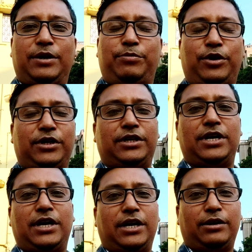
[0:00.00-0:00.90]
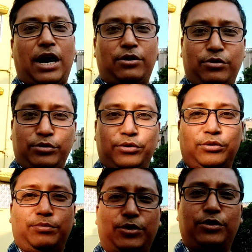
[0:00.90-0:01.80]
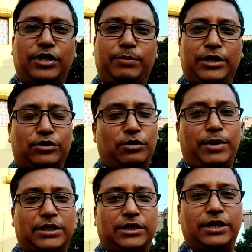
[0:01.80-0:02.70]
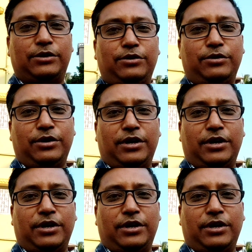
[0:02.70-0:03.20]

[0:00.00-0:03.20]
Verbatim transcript: এরপরে আরও নতুন নতুন ভিডিও দেখবার জন্য পাশে থেকো